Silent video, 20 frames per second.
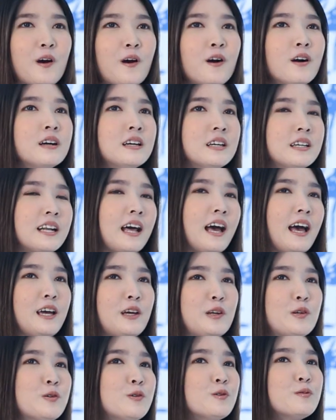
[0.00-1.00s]
เราะถ่าย
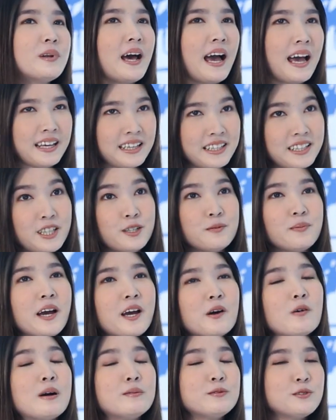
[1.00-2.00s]
รูปถ่ายคลิป
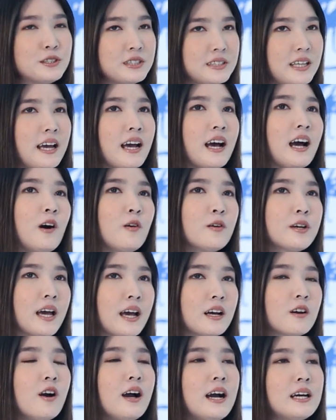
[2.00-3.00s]
ให้ความสนใจเขาเนี่
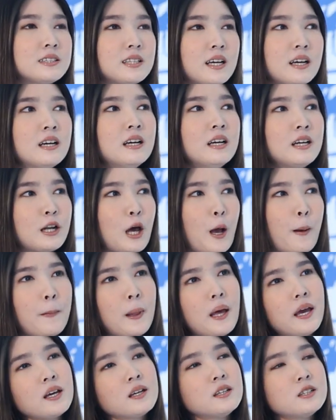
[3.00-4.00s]
ยก็อาจจะ
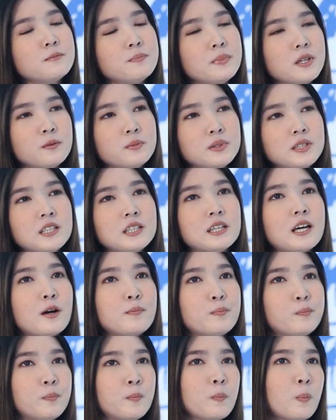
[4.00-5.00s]
ทำให้เกิดเป็นพฤติกรร
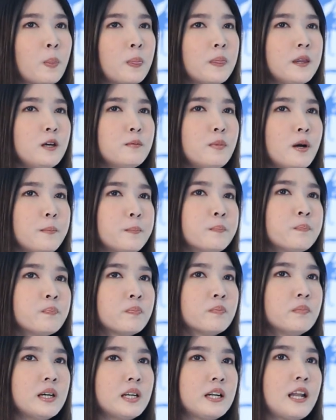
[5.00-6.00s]
มที่แบบ
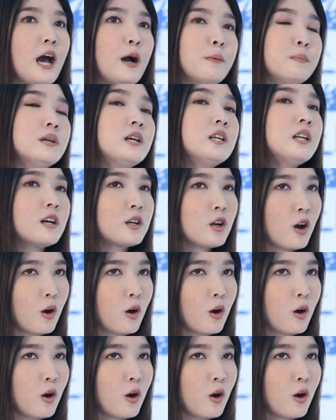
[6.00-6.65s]
เหมือนทำเพื่อเรียก